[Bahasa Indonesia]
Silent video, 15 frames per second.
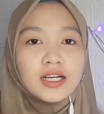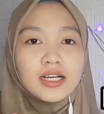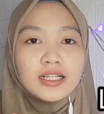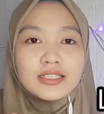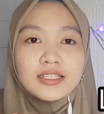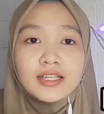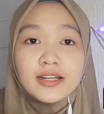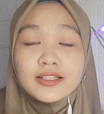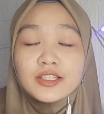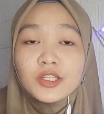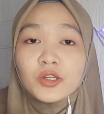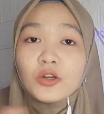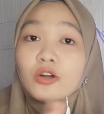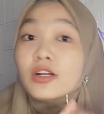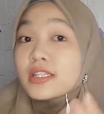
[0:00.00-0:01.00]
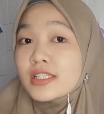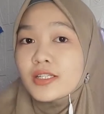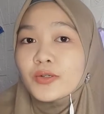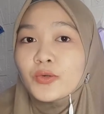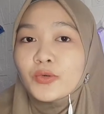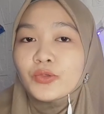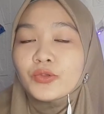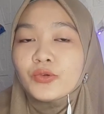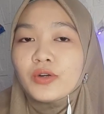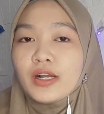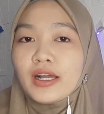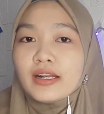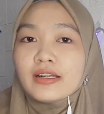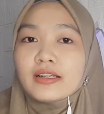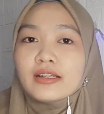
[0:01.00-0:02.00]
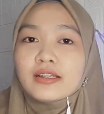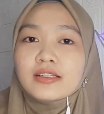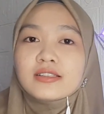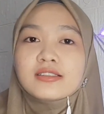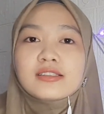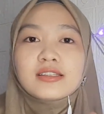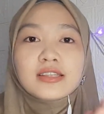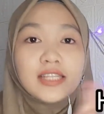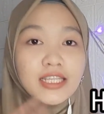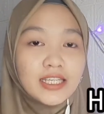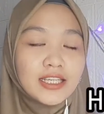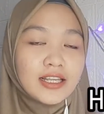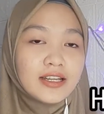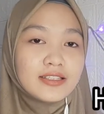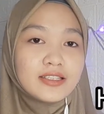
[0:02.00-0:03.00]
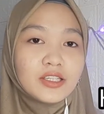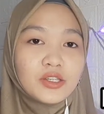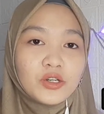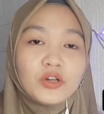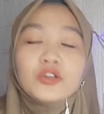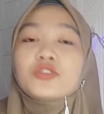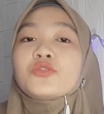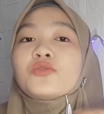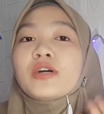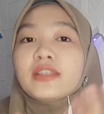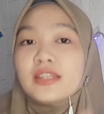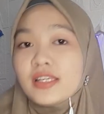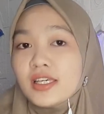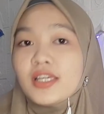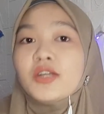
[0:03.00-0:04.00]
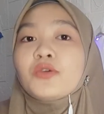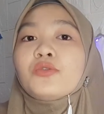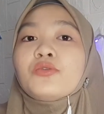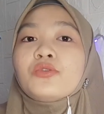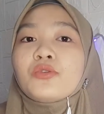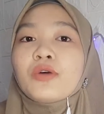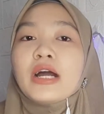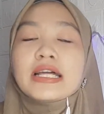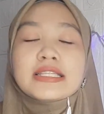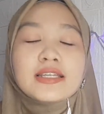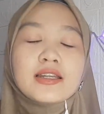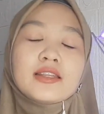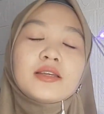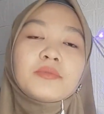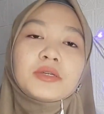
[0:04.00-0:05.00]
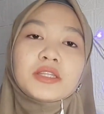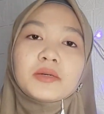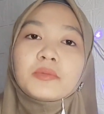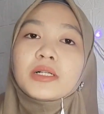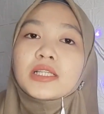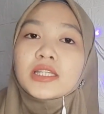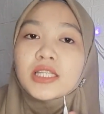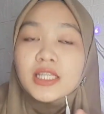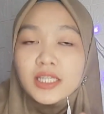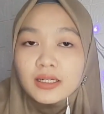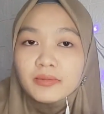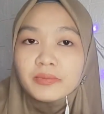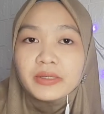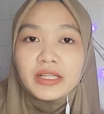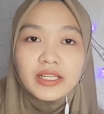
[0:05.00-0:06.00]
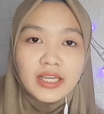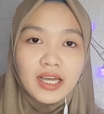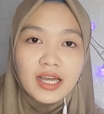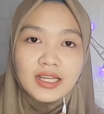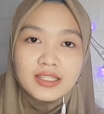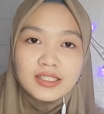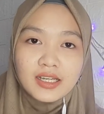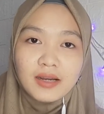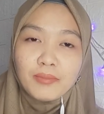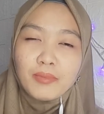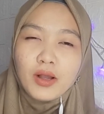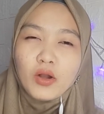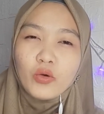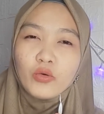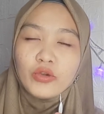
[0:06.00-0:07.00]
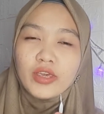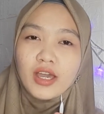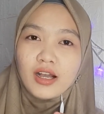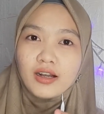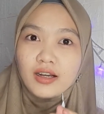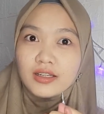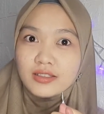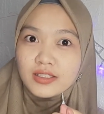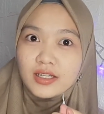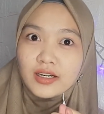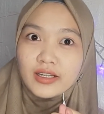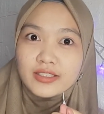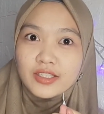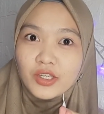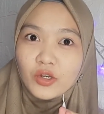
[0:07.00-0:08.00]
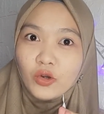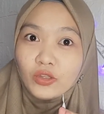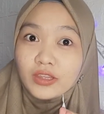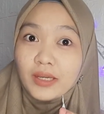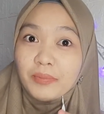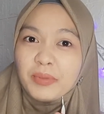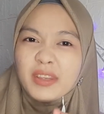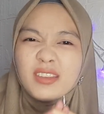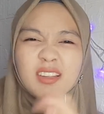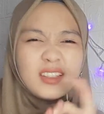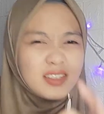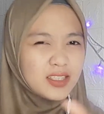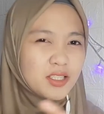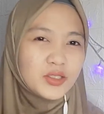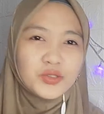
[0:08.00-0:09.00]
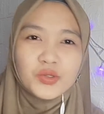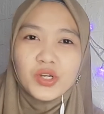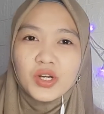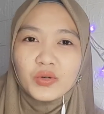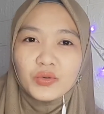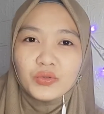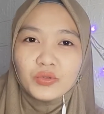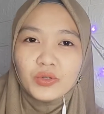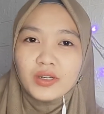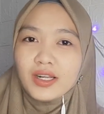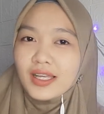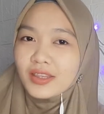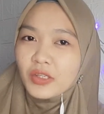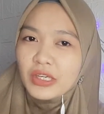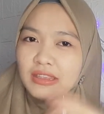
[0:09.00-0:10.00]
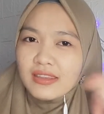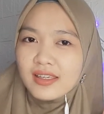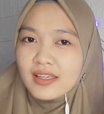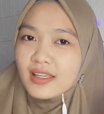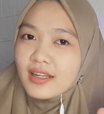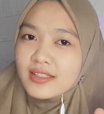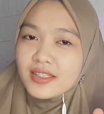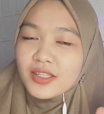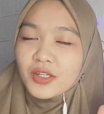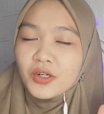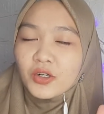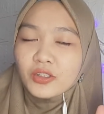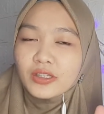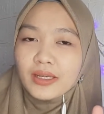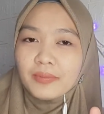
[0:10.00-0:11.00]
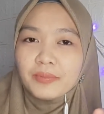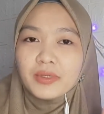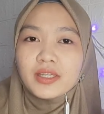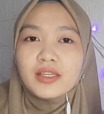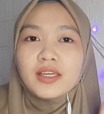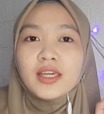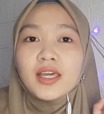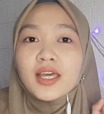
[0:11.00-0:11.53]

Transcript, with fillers: Kecil resiko, kecil keuntungan. Tinggi resiko juga tinggi keuntungan. Jadi teman-teman tinggal pilih aja mau yang kecil resiko tapi kecil juga keuntungan atau yang tinggi resiko tapi